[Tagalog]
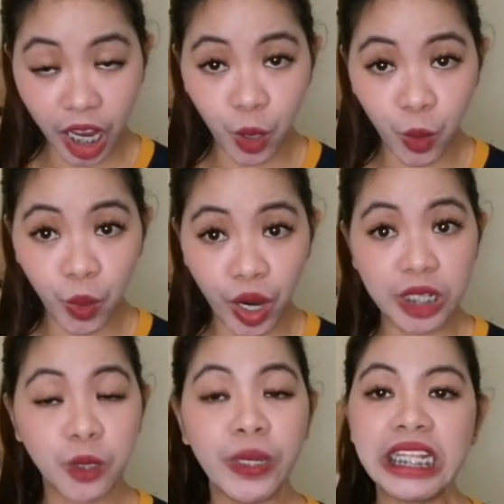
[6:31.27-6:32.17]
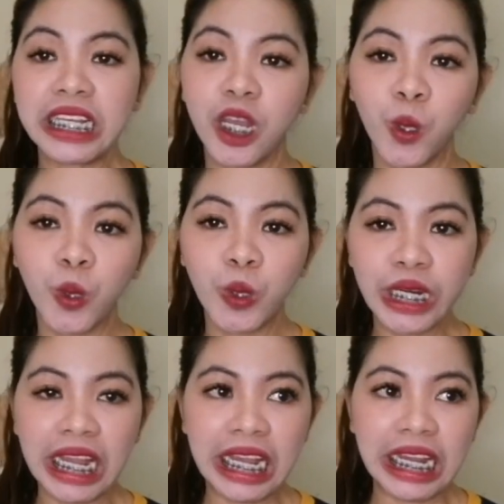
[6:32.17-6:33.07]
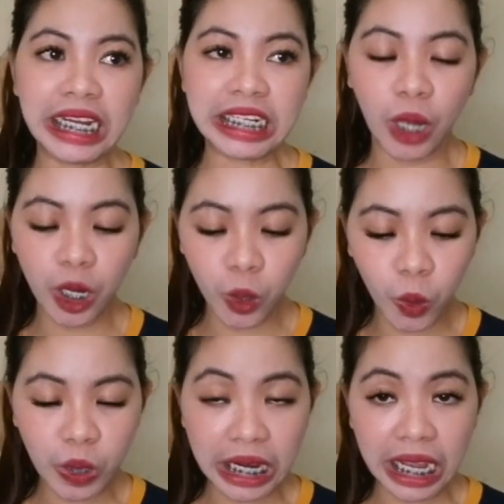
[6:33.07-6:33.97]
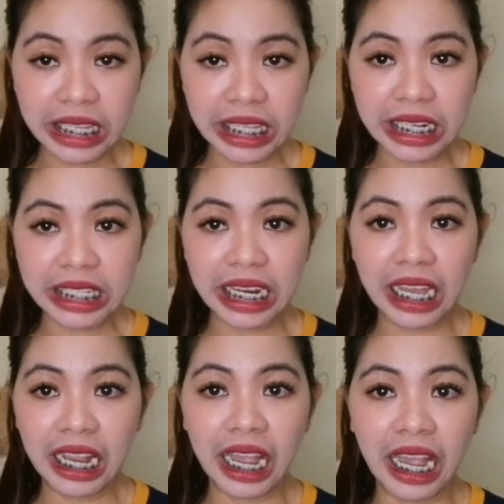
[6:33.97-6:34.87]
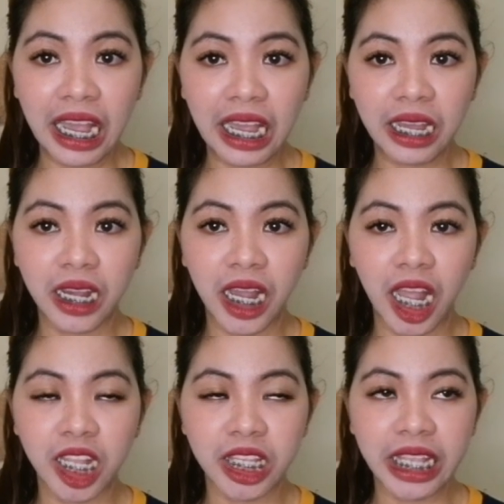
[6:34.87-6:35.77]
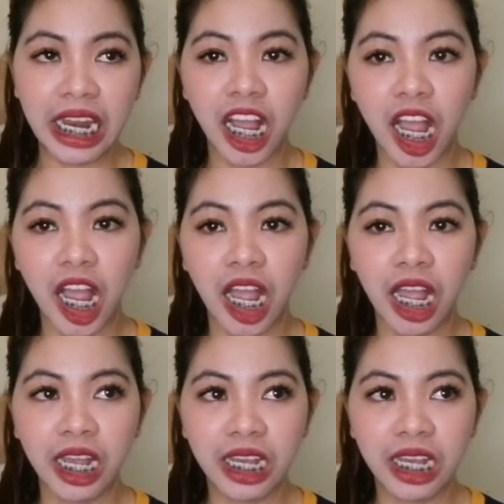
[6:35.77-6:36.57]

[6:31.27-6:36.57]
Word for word: Kalok ka na, win, kalok na, kalok na nga tal talaga, handa lang nga, uh,